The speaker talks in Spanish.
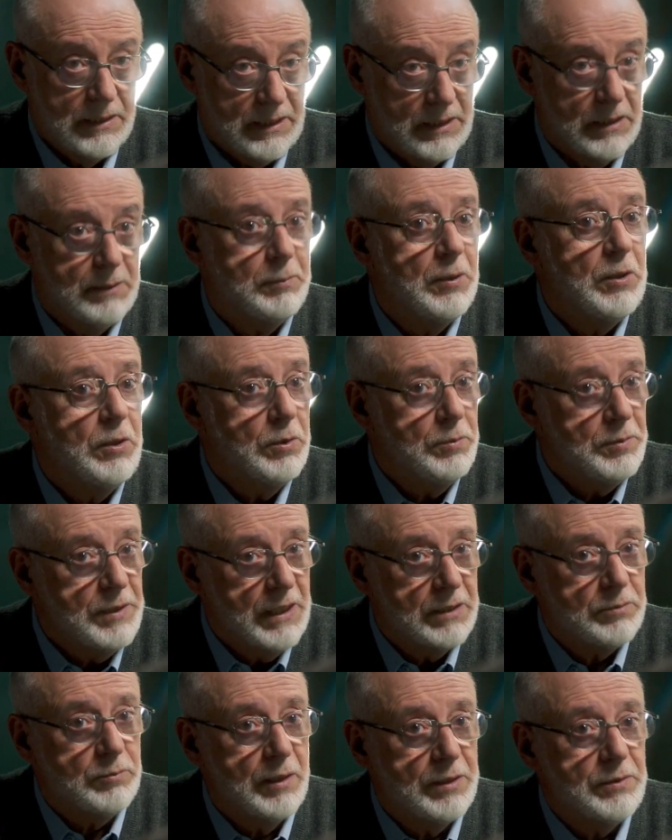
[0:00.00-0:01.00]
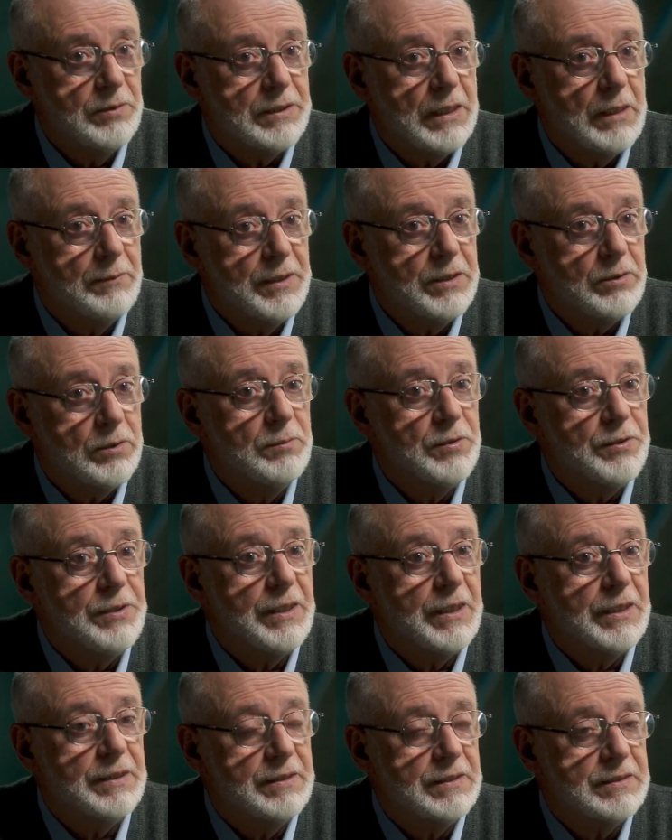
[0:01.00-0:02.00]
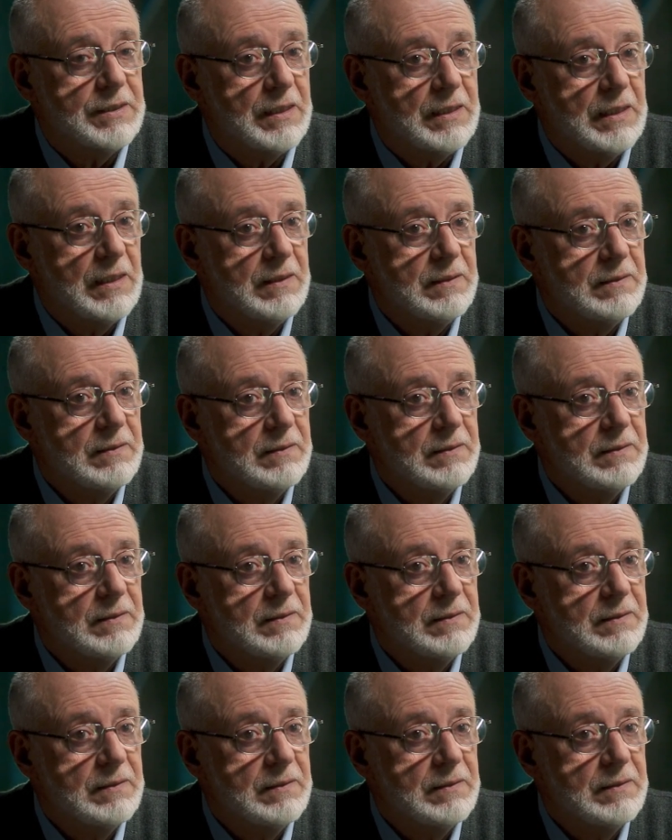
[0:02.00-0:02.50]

que después lo vi actuar otra vez como dirigentes acá.